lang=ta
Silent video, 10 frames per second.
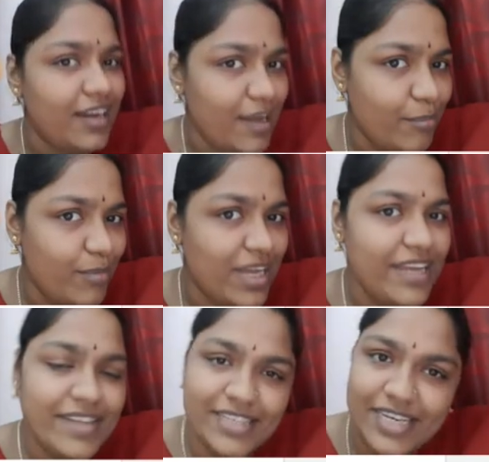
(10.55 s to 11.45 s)
நம்ம
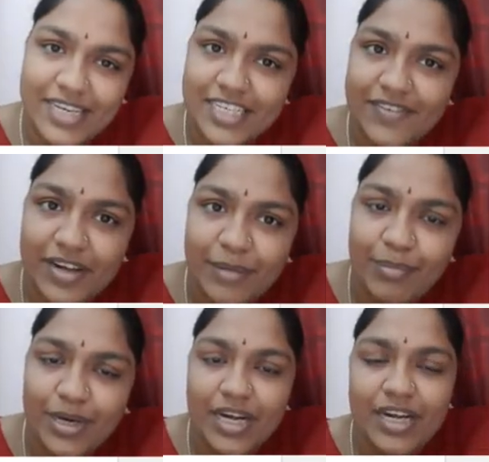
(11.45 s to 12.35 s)
சென்ற
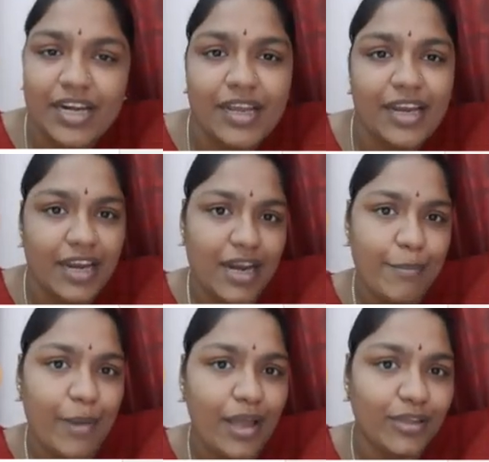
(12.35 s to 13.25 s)
வகுப்புகளில் என்னென்ன
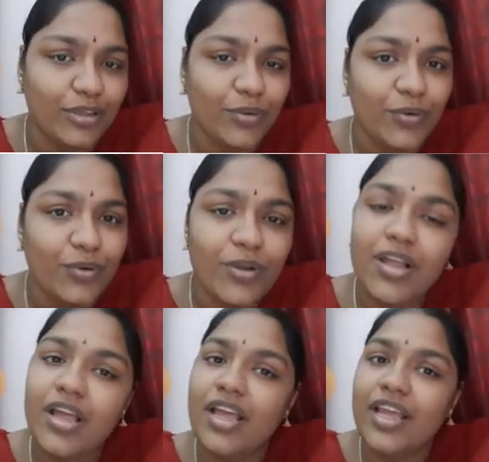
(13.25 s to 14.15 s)
பார்த்தோம்
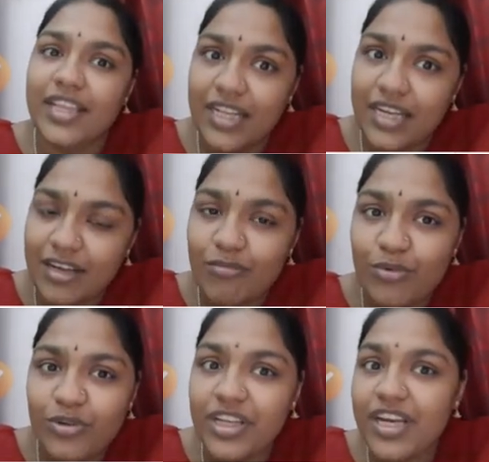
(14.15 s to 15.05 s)
இதற்கு
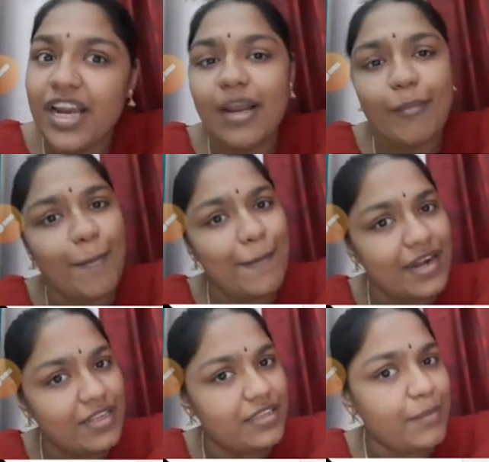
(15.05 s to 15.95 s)
முந்தில் நம்ம
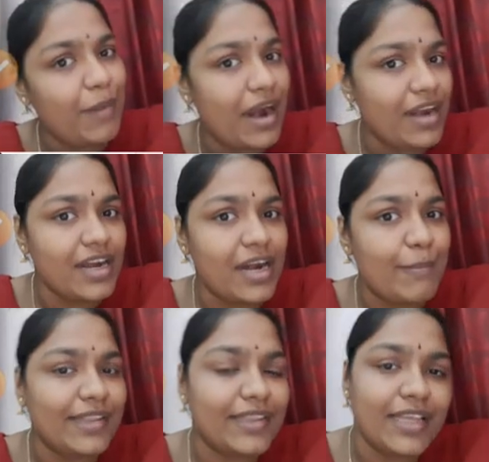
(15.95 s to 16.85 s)
படித்த பாடங்களை
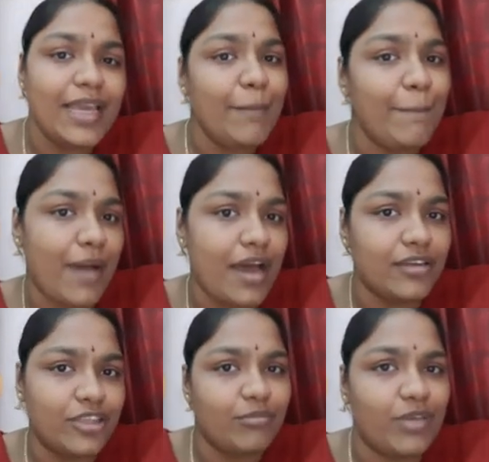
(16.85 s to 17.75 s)
பற்றி
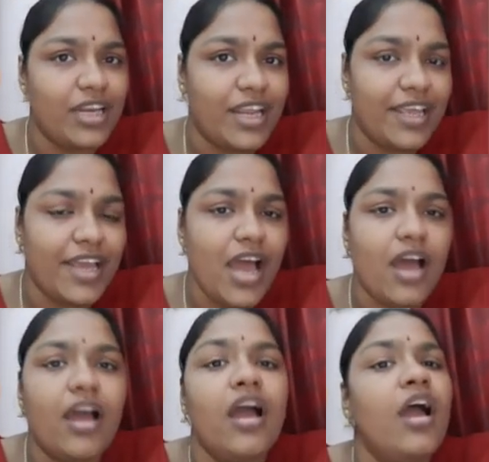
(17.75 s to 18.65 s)
பார்த்தோம் இல்லையா
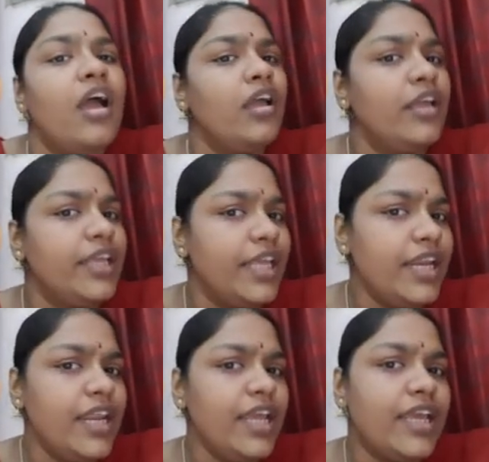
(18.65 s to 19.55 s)

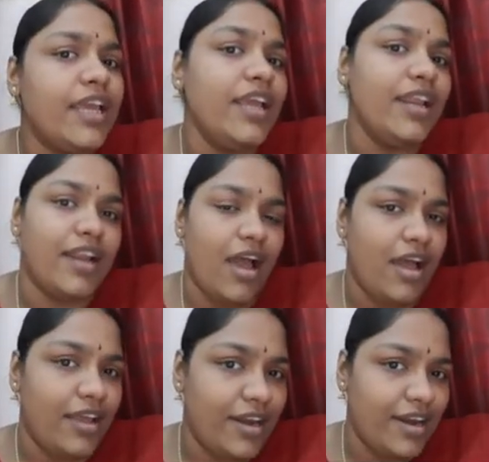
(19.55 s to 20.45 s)
இன்னைக்கு
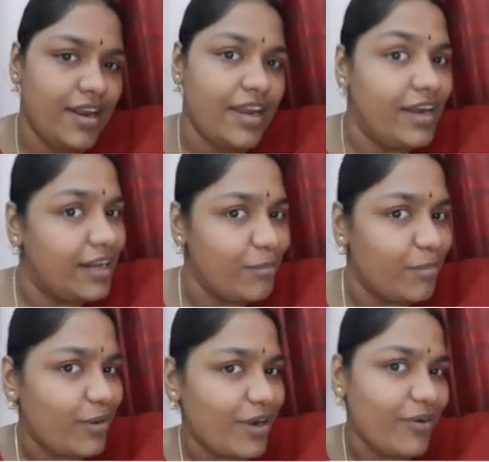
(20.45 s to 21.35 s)
நான் என்ன எடுக்க
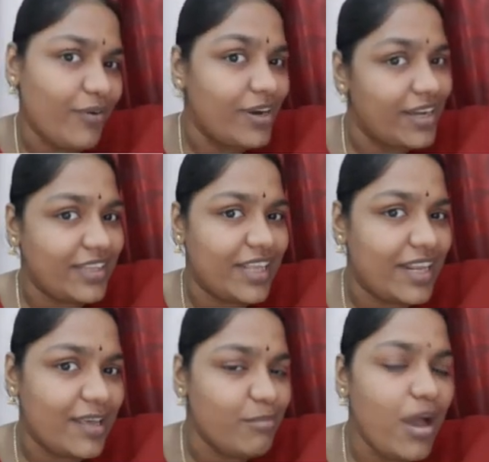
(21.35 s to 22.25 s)
போகிறேன்னு உங்களுக்கு
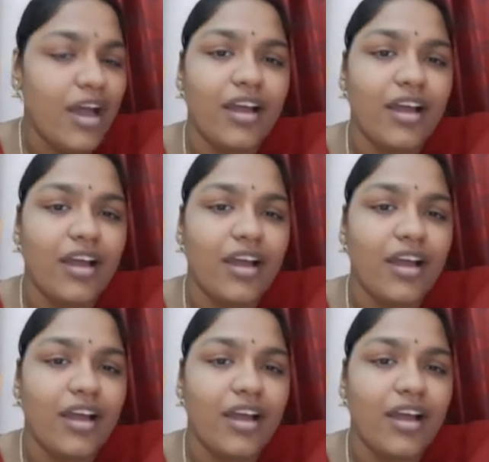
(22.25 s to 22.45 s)
தெரியுமா